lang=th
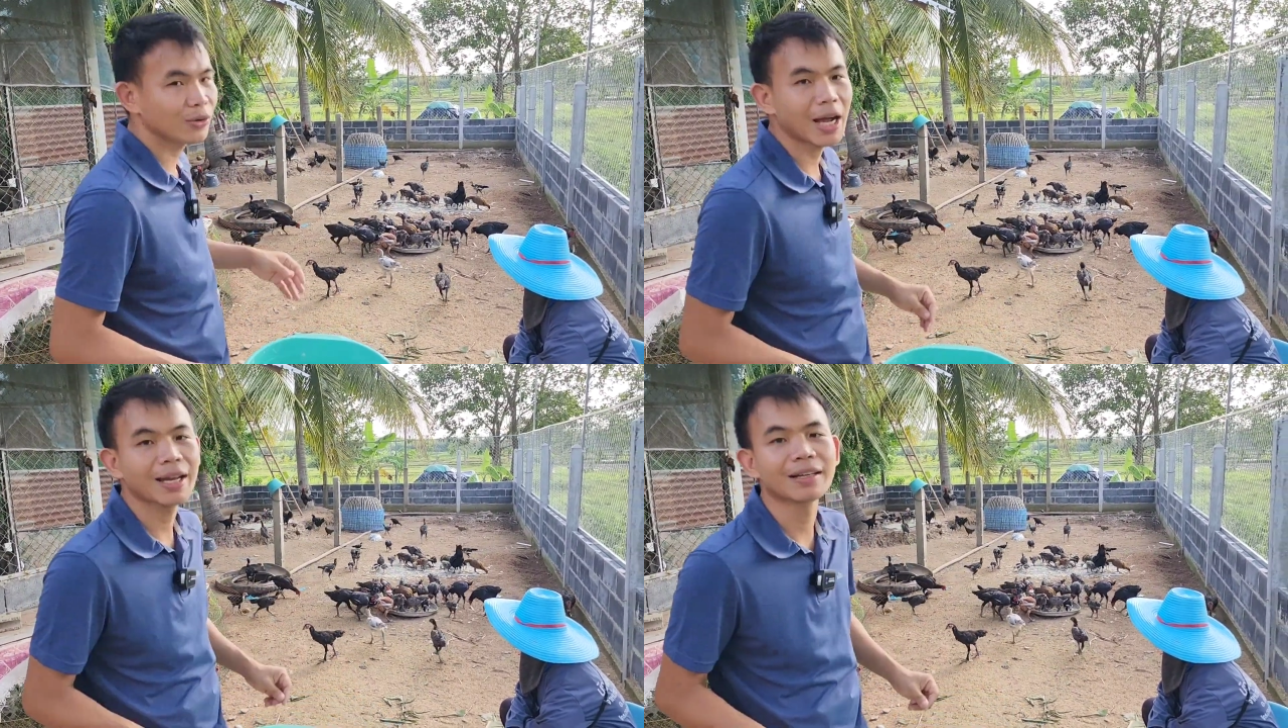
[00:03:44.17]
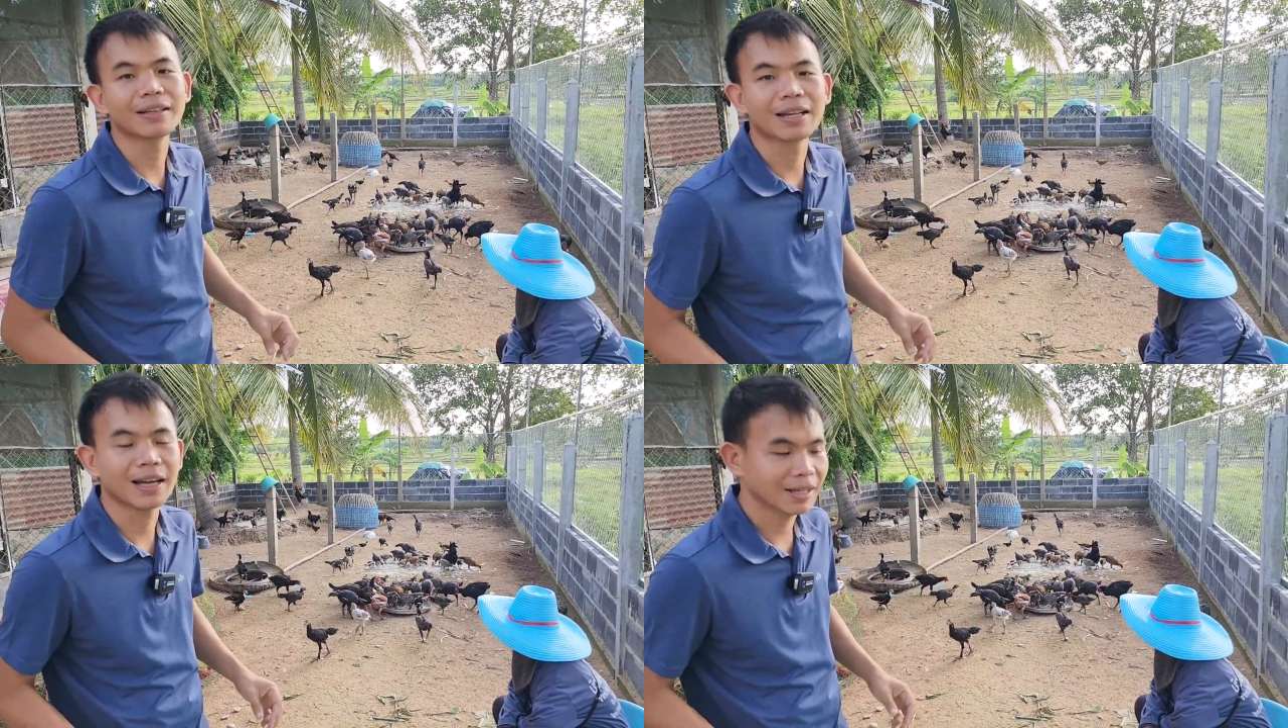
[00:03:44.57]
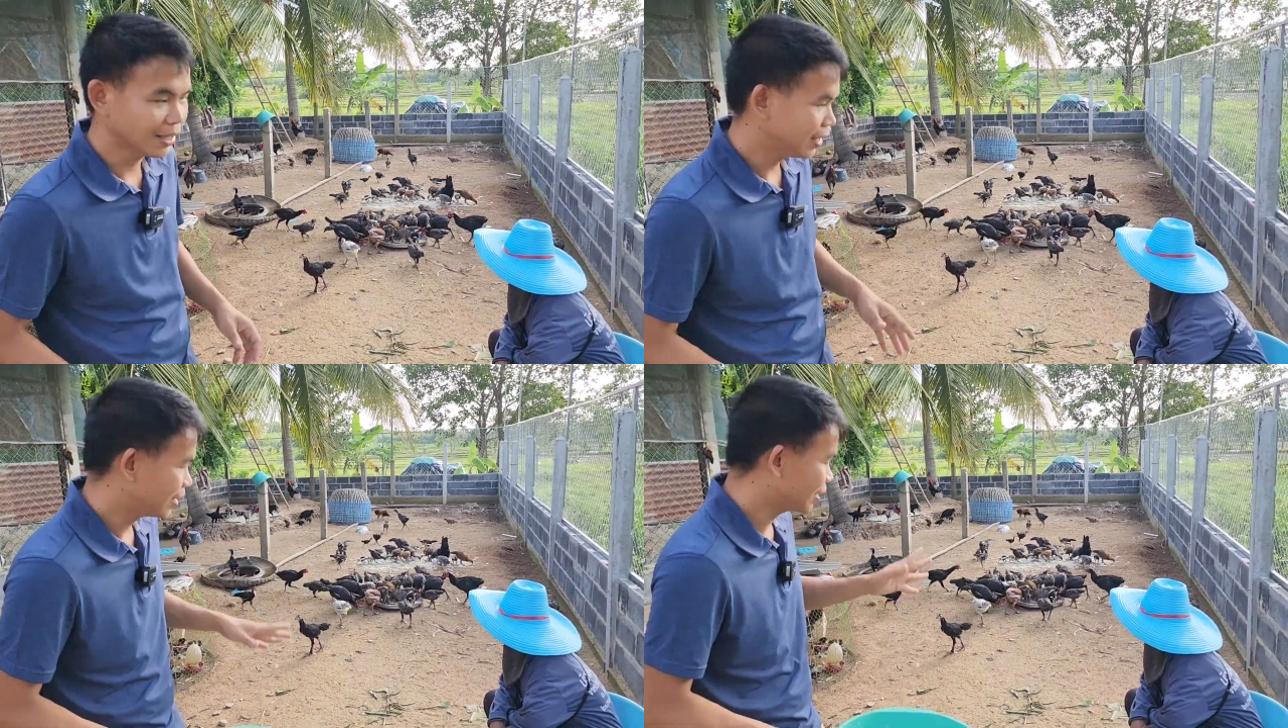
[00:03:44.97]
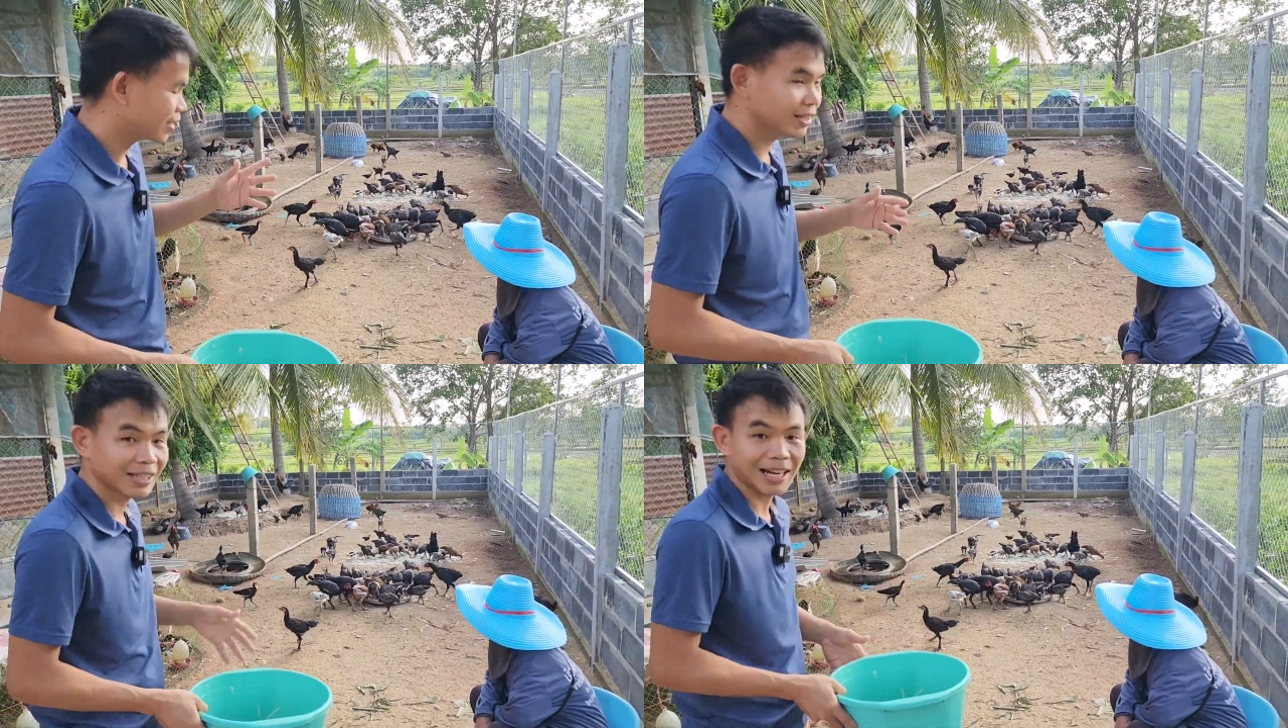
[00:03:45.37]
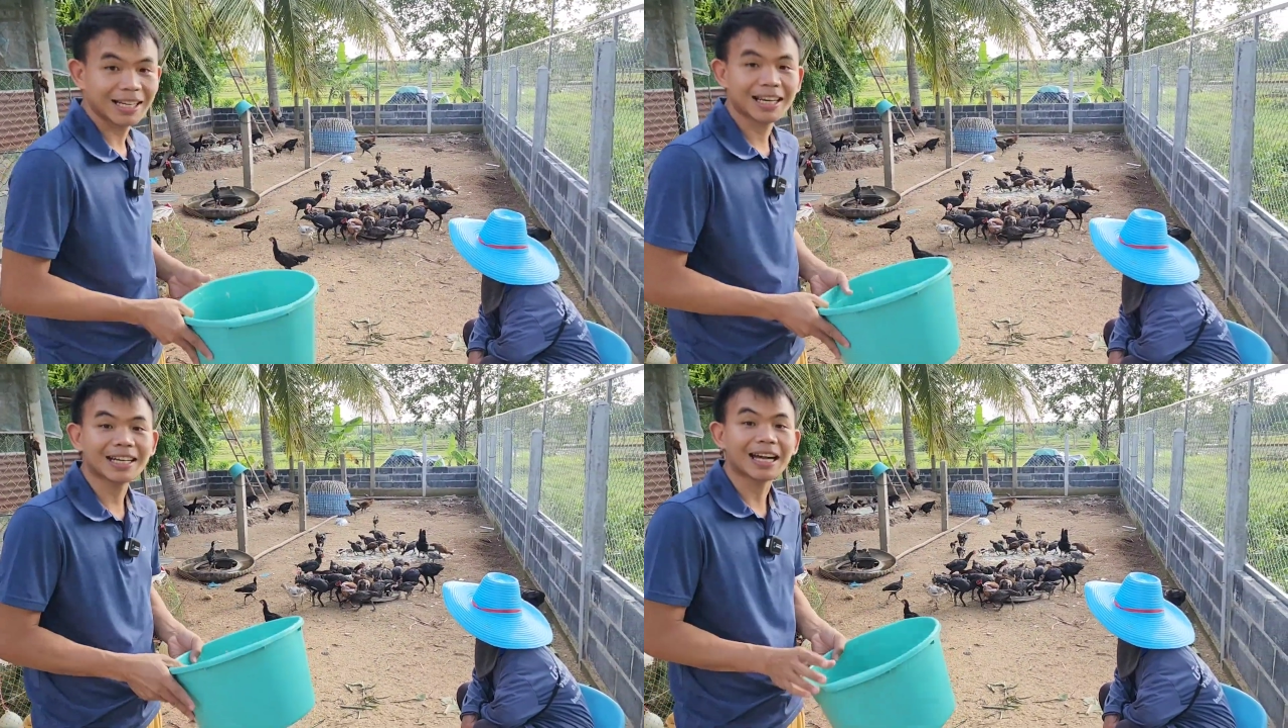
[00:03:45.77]
เขาได้เลยนะฮะนี่คือกา
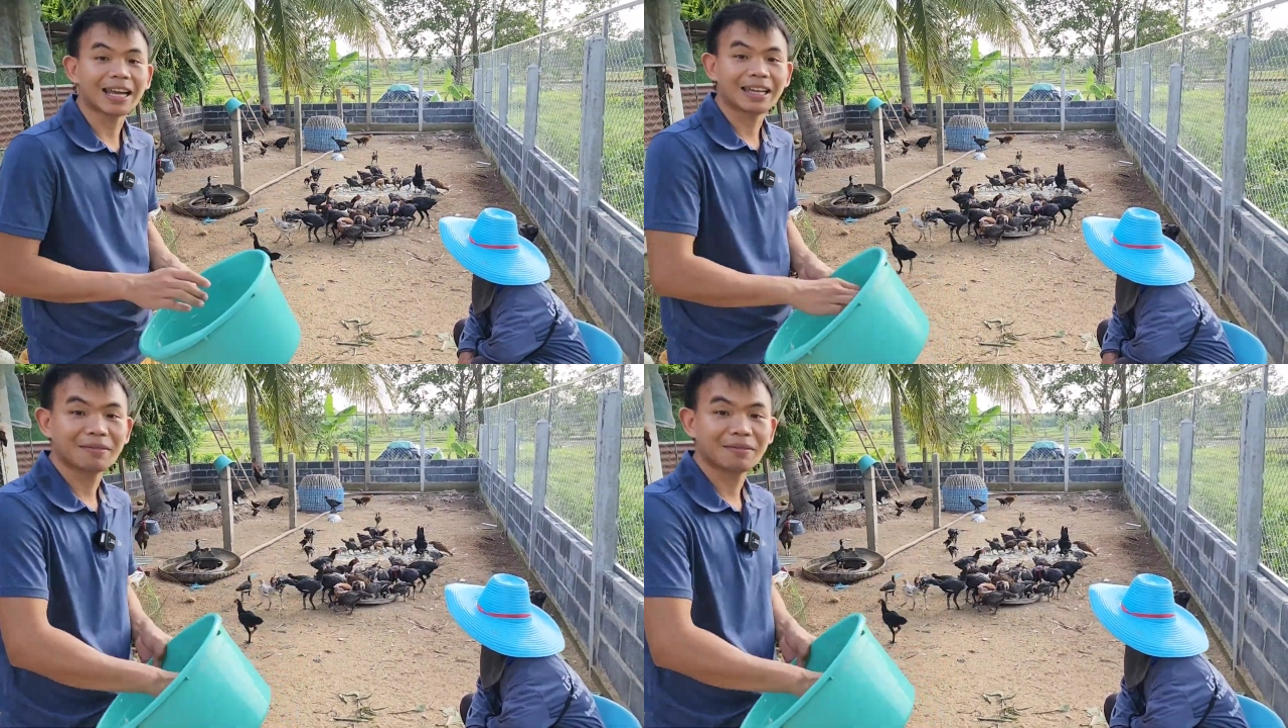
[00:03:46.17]
รเลี้ยงไก่